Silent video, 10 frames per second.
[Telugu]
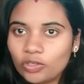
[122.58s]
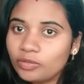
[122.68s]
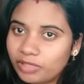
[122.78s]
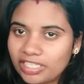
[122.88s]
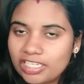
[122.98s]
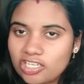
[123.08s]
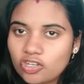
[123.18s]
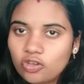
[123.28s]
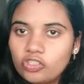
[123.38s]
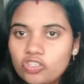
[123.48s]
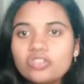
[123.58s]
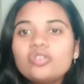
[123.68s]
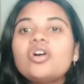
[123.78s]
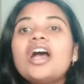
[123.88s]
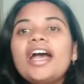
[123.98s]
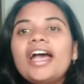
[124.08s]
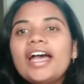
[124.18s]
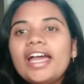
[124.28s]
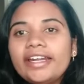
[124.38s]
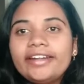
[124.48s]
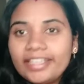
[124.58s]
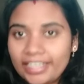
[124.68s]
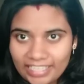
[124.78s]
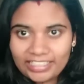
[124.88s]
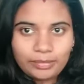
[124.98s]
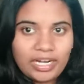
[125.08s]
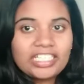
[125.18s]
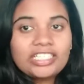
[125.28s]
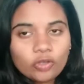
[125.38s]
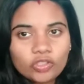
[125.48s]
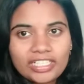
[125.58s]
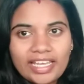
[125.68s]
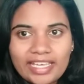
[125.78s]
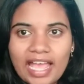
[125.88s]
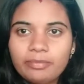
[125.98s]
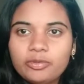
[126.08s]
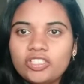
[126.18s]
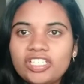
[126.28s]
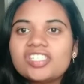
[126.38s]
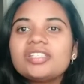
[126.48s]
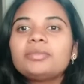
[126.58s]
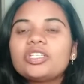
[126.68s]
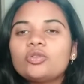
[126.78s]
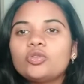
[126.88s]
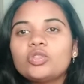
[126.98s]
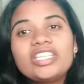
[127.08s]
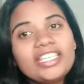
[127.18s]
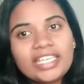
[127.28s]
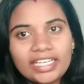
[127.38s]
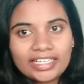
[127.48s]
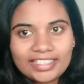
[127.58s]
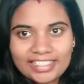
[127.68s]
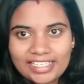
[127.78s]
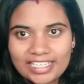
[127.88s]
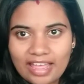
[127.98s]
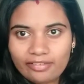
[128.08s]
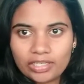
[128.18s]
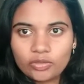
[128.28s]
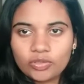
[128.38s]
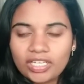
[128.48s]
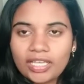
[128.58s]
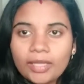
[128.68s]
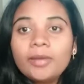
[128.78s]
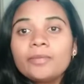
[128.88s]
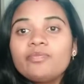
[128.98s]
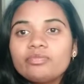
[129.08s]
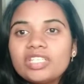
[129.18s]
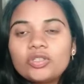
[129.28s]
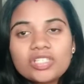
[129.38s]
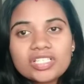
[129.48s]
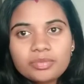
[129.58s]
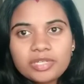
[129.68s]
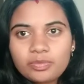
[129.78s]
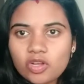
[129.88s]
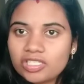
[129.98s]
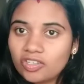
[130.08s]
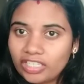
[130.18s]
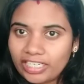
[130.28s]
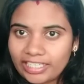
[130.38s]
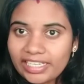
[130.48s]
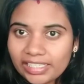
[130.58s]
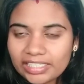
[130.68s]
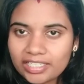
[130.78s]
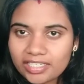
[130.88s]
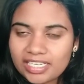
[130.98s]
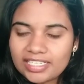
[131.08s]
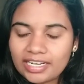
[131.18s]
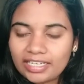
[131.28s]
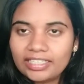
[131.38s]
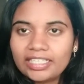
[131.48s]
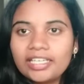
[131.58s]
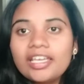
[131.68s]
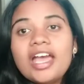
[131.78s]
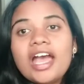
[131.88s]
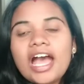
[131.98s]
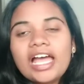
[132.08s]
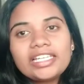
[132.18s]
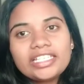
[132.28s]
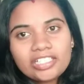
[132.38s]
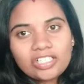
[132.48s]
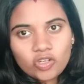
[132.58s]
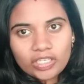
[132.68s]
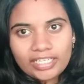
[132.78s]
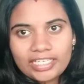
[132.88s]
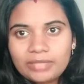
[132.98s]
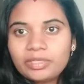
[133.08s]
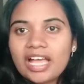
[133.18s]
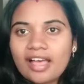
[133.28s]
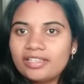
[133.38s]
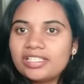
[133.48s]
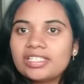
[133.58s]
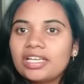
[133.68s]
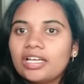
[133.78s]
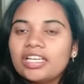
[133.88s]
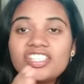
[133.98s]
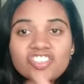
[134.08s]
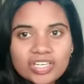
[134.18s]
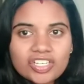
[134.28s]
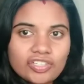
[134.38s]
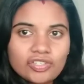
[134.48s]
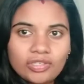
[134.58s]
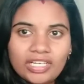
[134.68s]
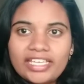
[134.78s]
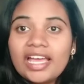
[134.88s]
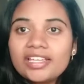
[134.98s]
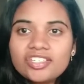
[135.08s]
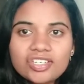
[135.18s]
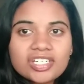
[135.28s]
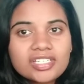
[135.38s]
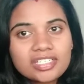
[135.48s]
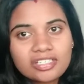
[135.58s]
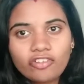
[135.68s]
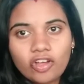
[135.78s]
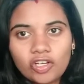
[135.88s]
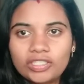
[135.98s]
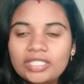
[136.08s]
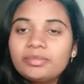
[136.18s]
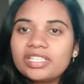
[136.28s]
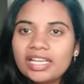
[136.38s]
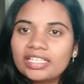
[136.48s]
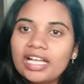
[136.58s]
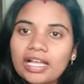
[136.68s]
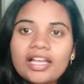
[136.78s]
కూడా మీరు గెలుచుకోవచ్చు అండ్ అదనమాట ఈ టోటల్గా ఈ యాప్ గురించి మీకు ఇంకేమైనా డీటెయిల్స్ కావాలనుకుంటే మీరు డిస్క్రిప్షన్ బాక్స్లో ఉన్న లింక్ని క్లిక్ చేశారంటే ఆ లింక్లోకి వెళ్ళి మీకు కావాల్సిన ఇన్స్ట్రక్షన్స్ ఉంటాయి ఆ ఇన్స్ట్రక్షన్స్ని ఫాలో అయ్యి మీరు కనుక